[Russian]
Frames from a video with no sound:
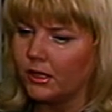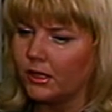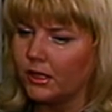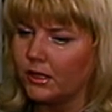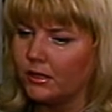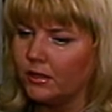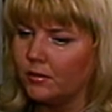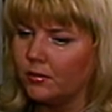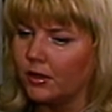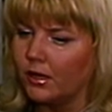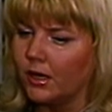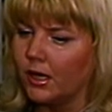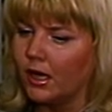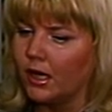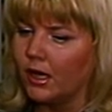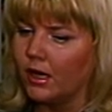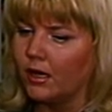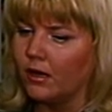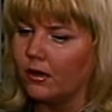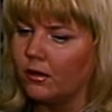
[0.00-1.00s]
этой темы,
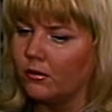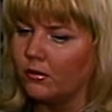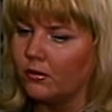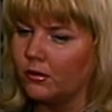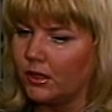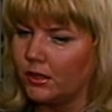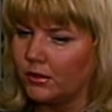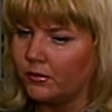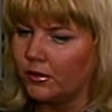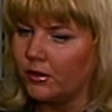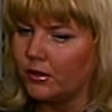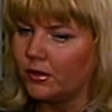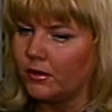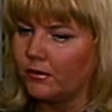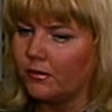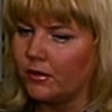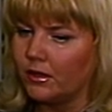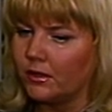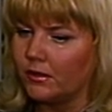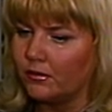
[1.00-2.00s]
э, у нас ведь
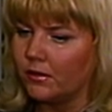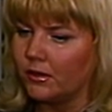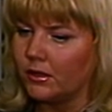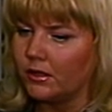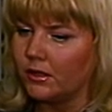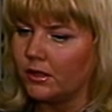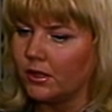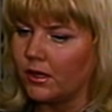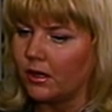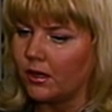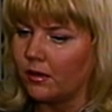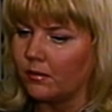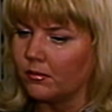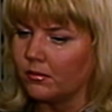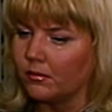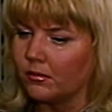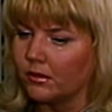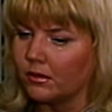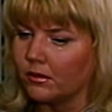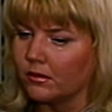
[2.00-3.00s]
связывали с Ираком
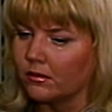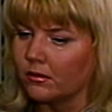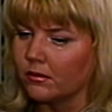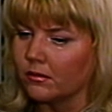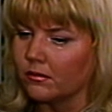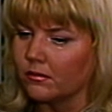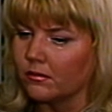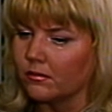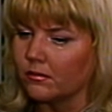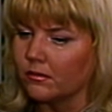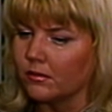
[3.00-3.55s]
э,